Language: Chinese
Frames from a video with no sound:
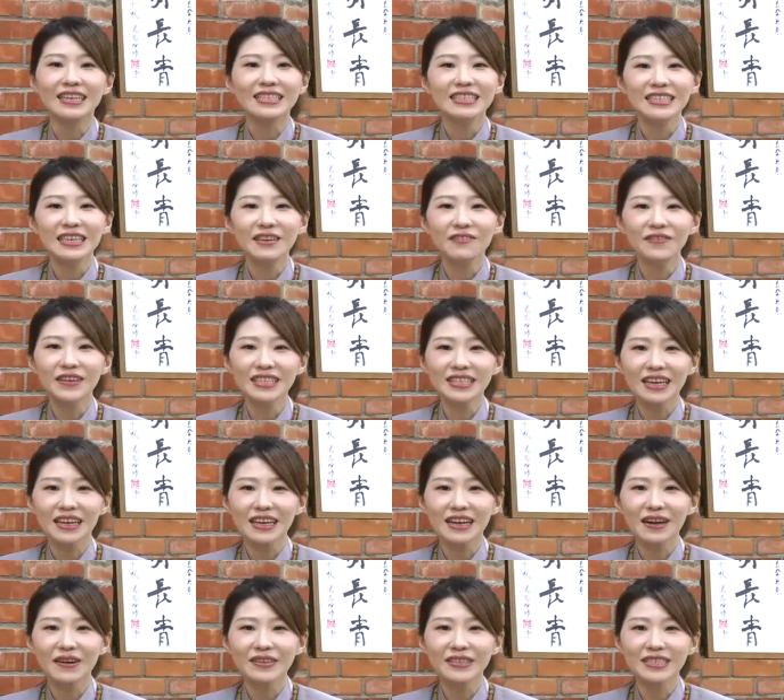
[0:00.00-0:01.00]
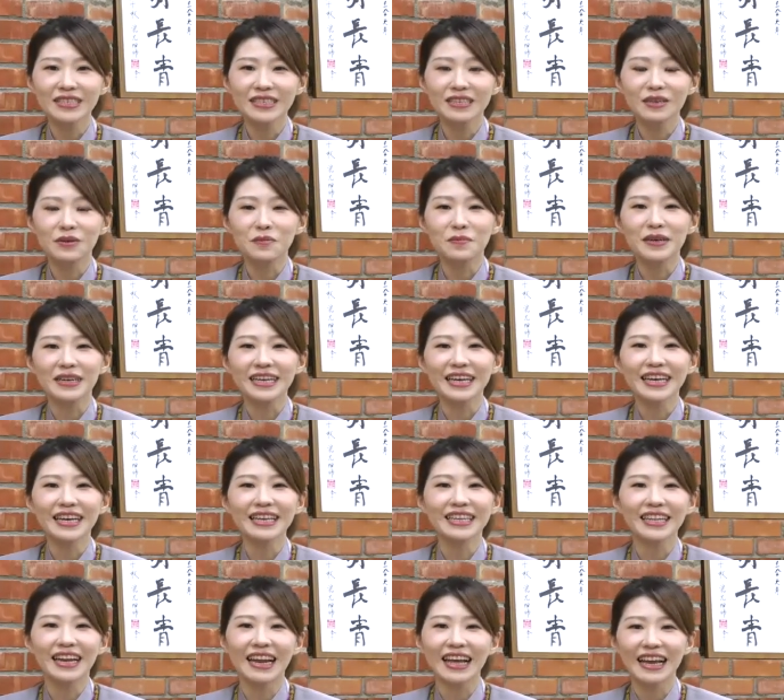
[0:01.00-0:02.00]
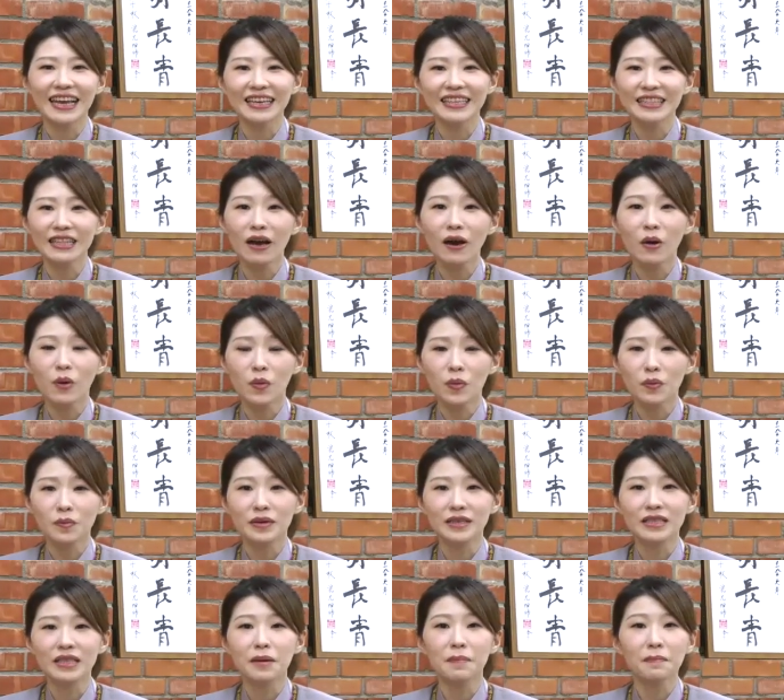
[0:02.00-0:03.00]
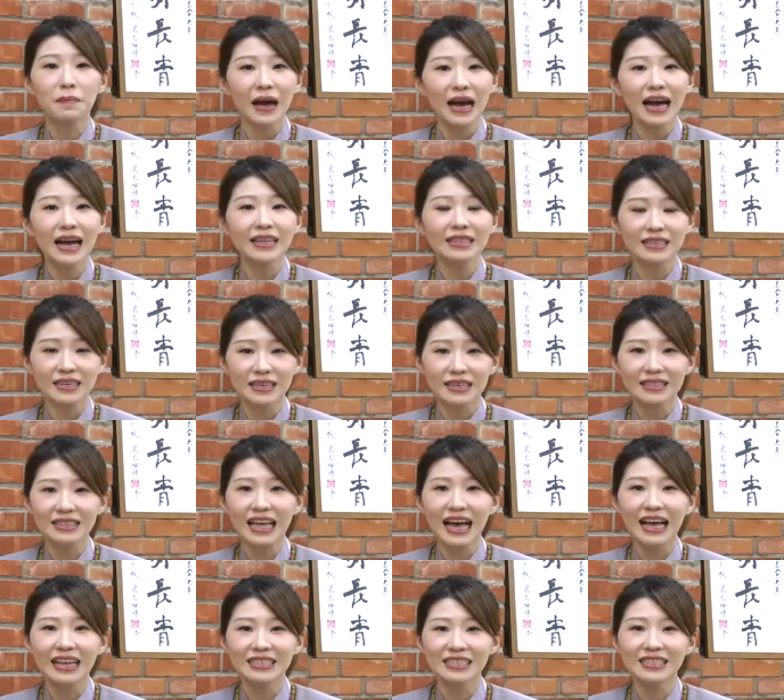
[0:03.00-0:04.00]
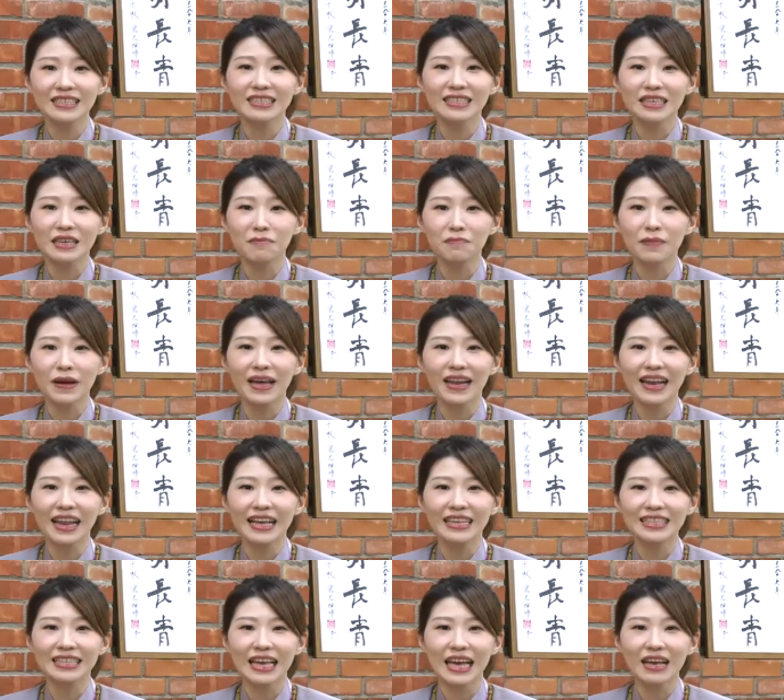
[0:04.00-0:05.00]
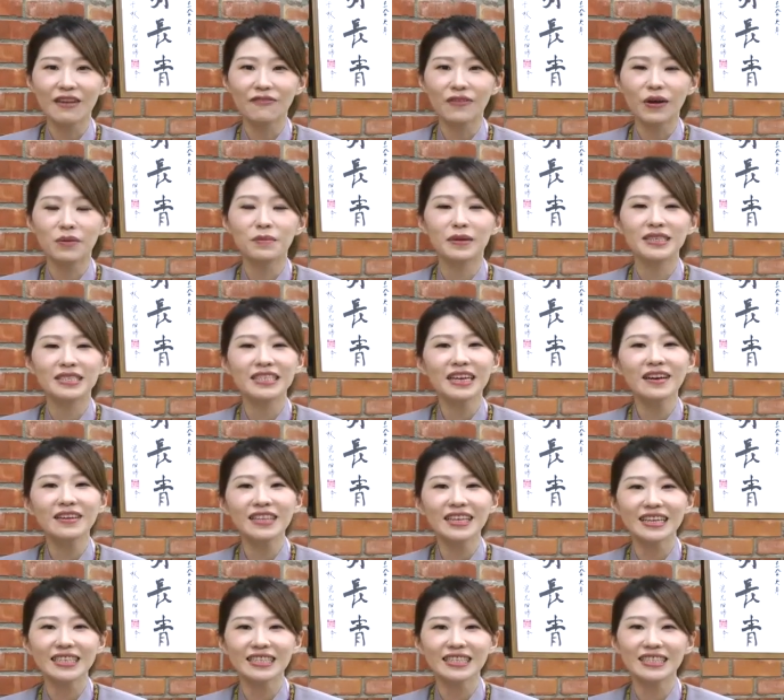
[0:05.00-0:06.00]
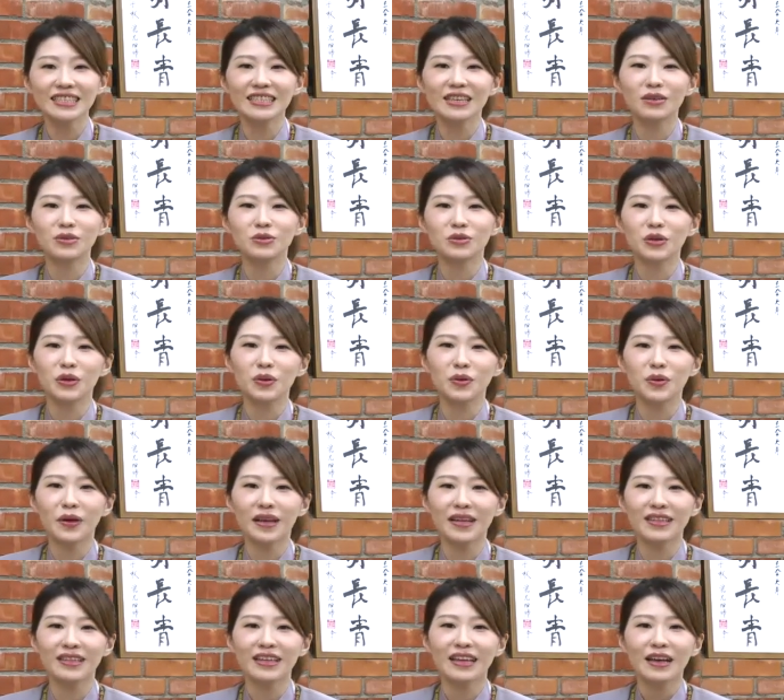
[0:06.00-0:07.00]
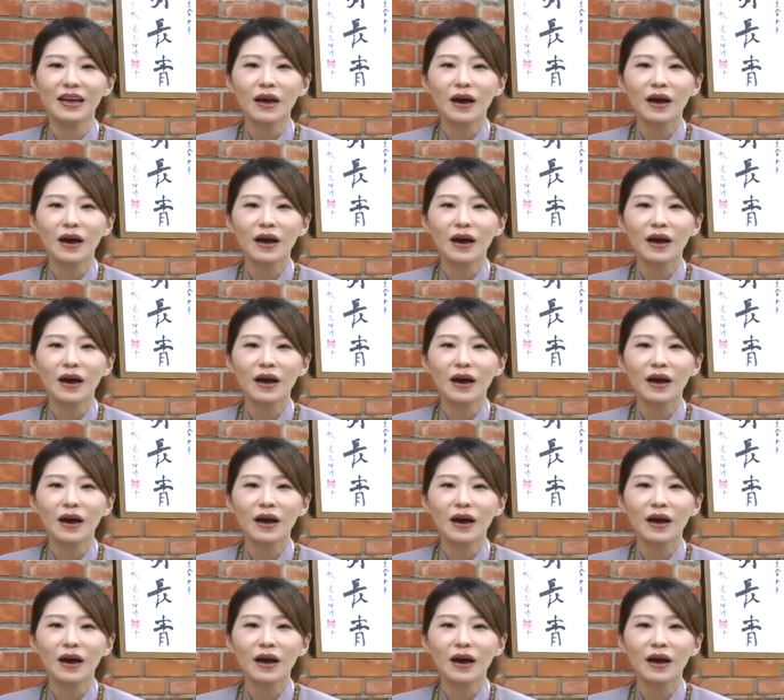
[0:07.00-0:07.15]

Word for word: 今天非常高兴，我们可以来到我们的巴德大智一班来采访我们较年轻的学员。